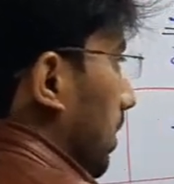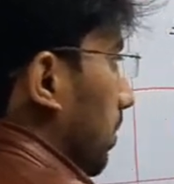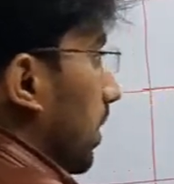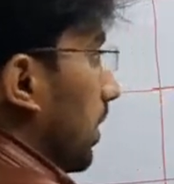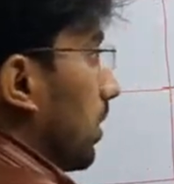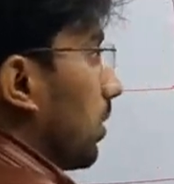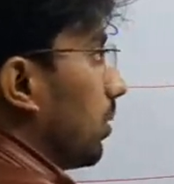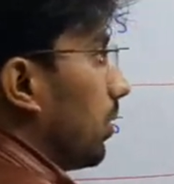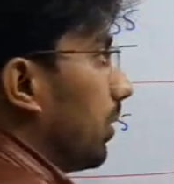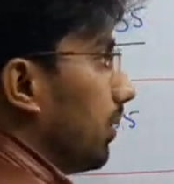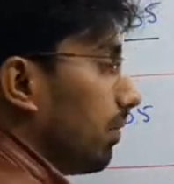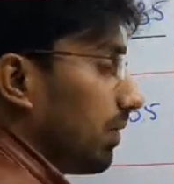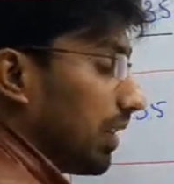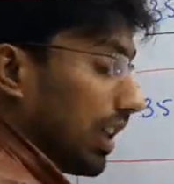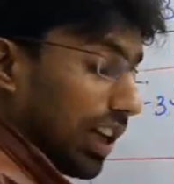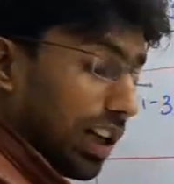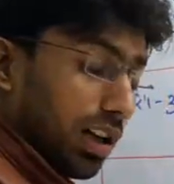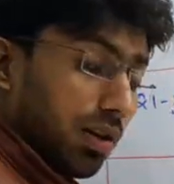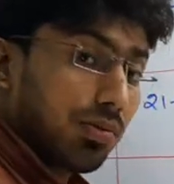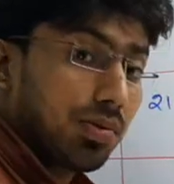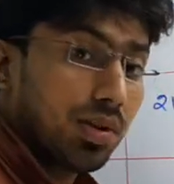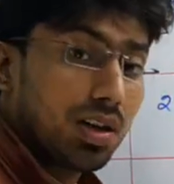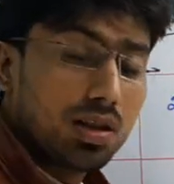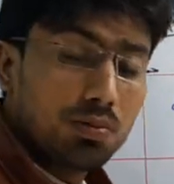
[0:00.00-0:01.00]
मिनट हो
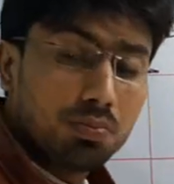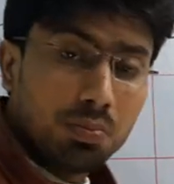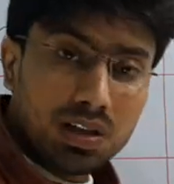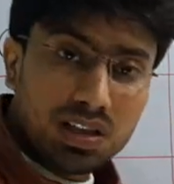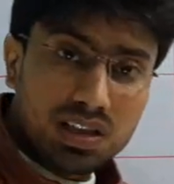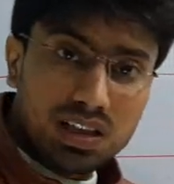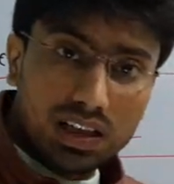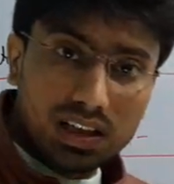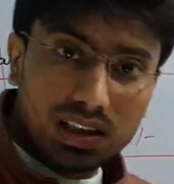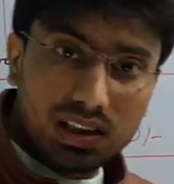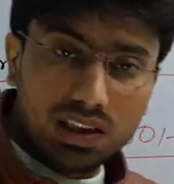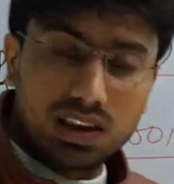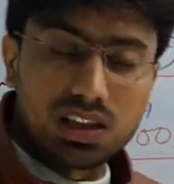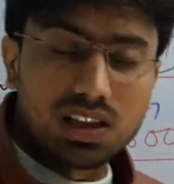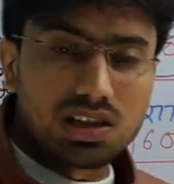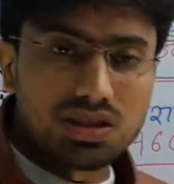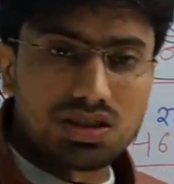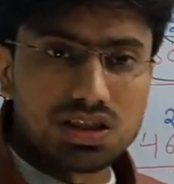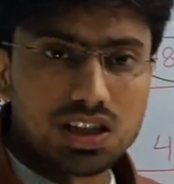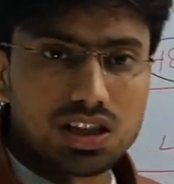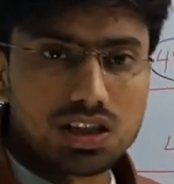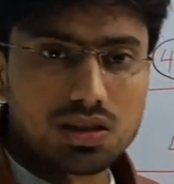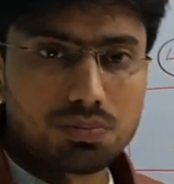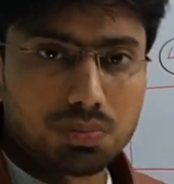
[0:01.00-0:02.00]
लेकिन फ्रेंड्स बस इतनी
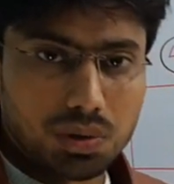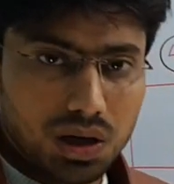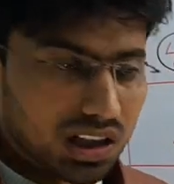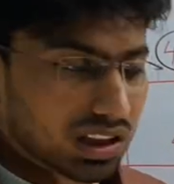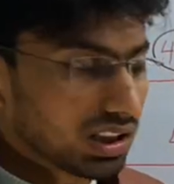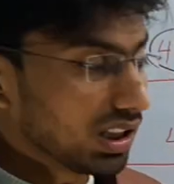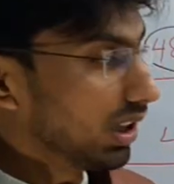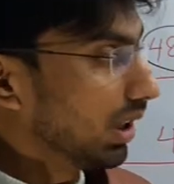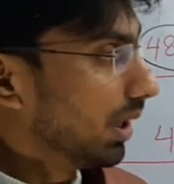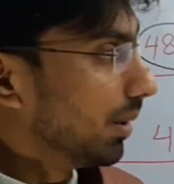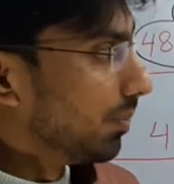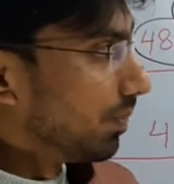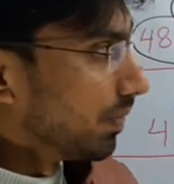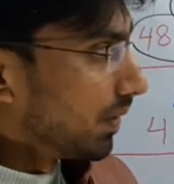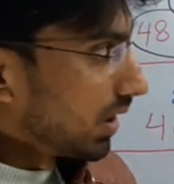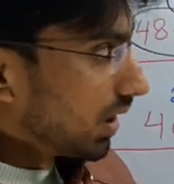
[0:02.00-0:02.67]
अच्छी बात है